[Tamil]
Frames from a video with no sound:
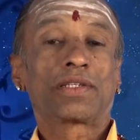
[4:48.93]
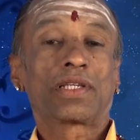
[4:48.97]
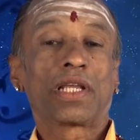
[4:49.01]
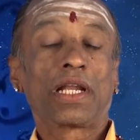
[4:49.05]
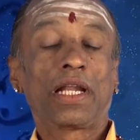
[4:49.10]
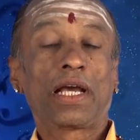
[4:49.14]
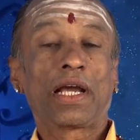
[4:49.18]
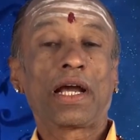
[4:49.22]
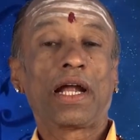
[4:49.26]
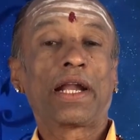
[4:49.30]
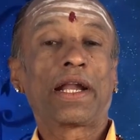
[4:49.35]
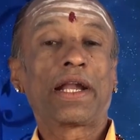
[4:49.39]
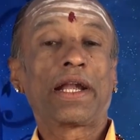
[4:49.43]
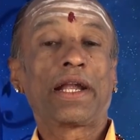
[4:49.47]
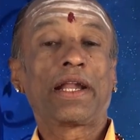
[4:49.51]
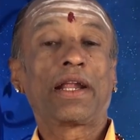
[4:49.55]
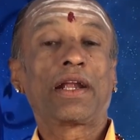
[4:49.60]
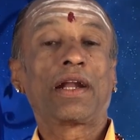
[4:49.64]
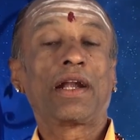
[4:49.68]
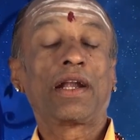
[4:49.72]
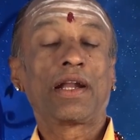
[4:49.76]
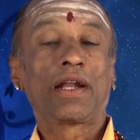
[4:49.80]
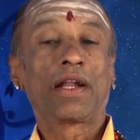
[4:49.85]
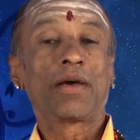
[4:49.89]
சில
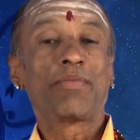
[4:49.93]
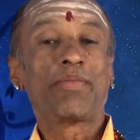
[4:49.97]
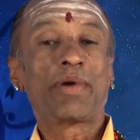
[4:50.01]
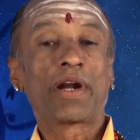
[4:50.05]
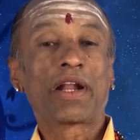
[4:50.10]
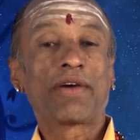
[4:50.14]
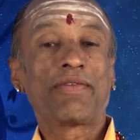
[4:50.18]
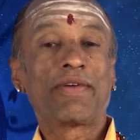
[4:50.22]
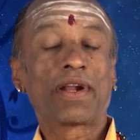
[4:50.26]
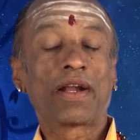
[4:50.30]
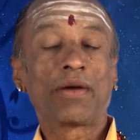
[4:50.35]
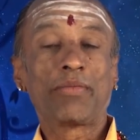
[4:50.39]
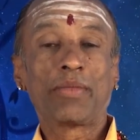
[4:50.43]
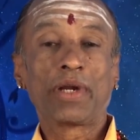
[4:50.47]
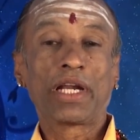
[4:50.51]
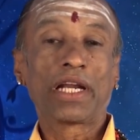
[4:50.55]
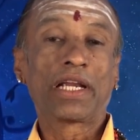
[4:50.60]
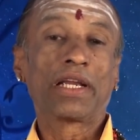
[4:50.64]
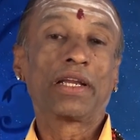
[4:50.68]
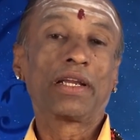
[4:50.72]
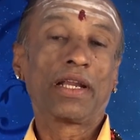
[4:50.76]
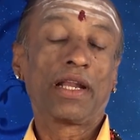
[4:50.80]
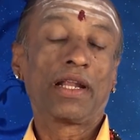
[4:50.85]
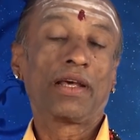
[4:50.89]
கான்ட்ராக்டுகள் இல்லை பணம் வராமல்
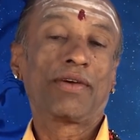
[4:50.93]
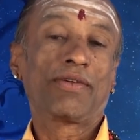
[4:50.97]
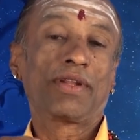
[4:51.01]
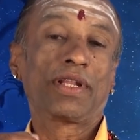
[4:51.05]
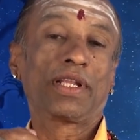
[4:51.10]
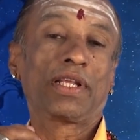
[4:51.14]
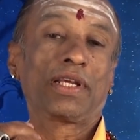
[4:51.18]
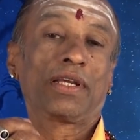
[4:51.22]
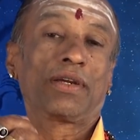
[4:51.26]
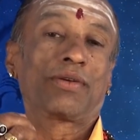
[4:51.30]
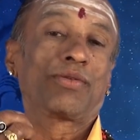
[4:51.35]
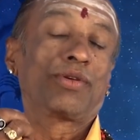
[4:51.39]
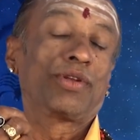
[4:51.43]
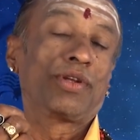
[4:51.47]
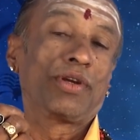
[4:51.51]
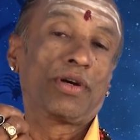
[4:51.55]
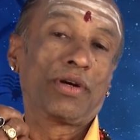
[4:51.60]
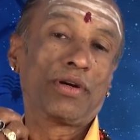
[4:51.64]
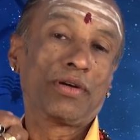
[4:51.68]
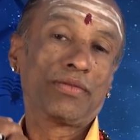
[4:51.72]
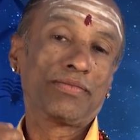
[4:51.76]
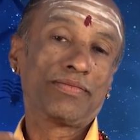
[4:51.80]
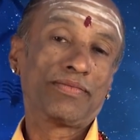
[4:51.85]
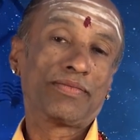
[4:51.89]
இருக்குது இல்லை வந்து
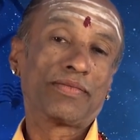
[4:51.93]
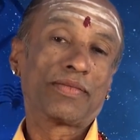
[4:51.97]
கொஞ்சம்